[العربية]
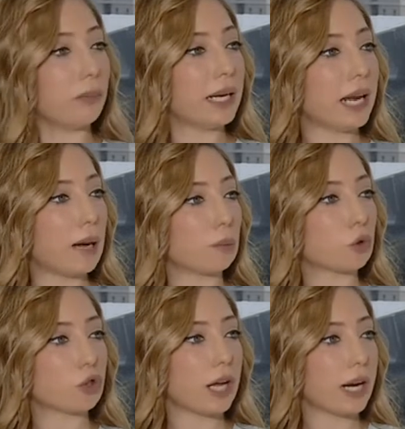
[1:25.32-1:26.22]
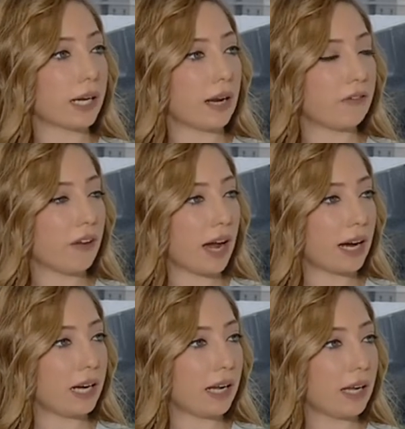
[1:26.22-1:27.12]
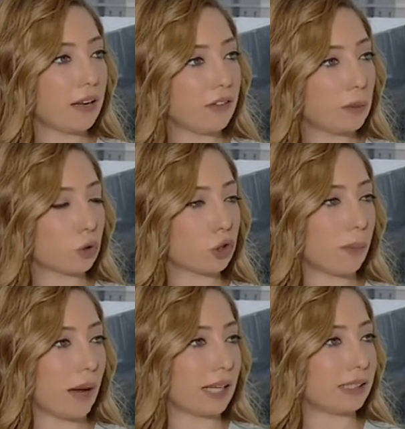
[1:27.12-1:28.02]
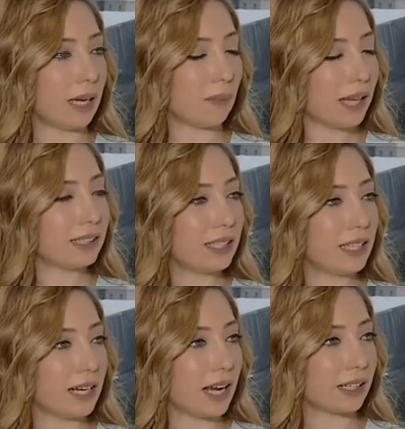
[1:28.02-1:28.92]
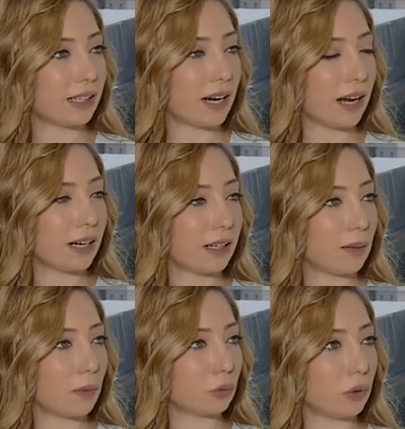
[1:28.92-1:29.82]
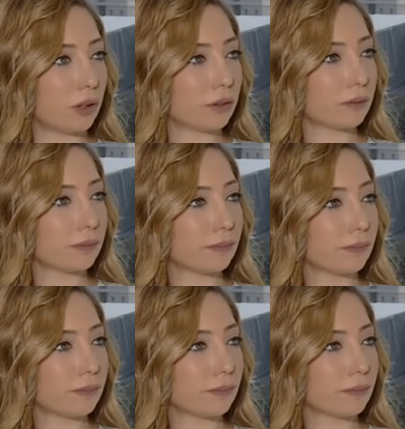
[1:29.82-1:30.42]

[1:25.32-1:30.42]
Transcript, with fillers: من المشاركه الفاعله في مجتمعاتهم، حدثينا اكثر عن إيه، هذا الموضوع. هلا